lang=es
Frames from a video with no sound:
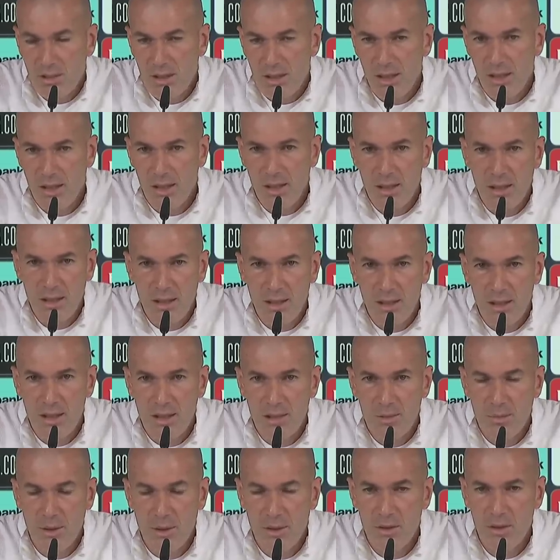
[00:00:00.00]
Liga
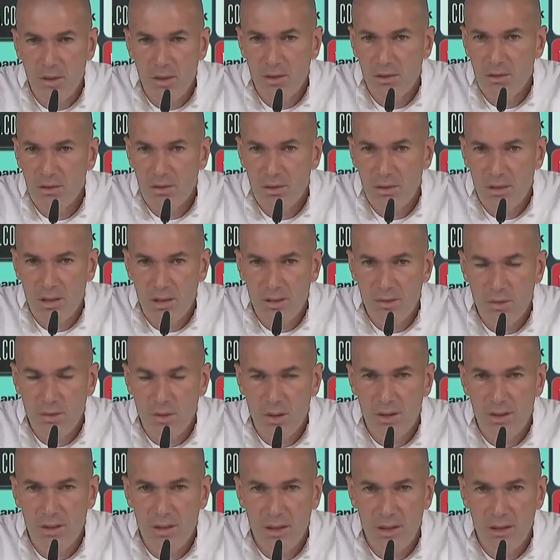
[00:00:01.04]
Española es
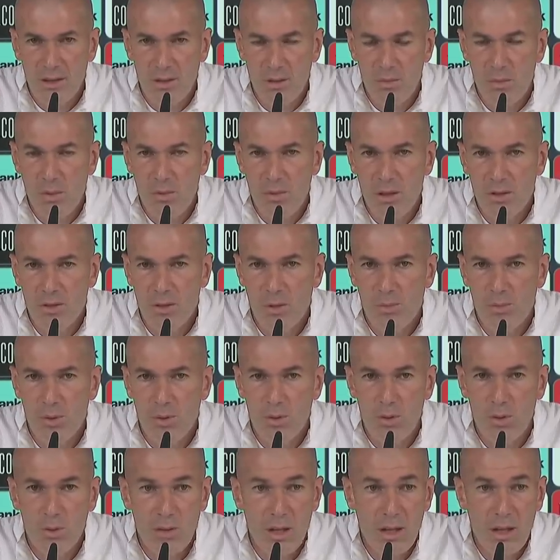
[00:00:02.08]
fuerte, es un momento
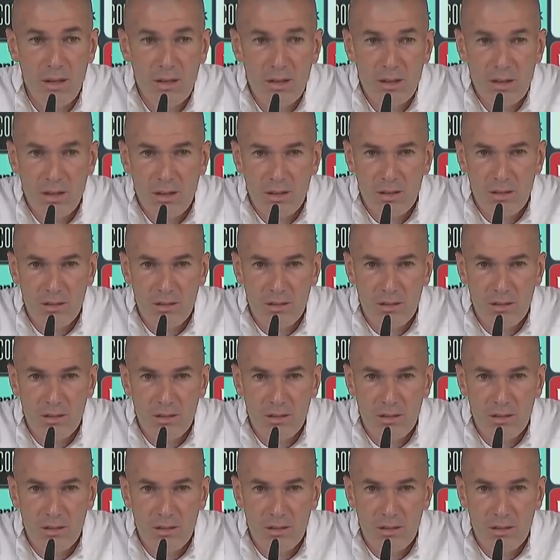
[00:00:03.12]
puntual,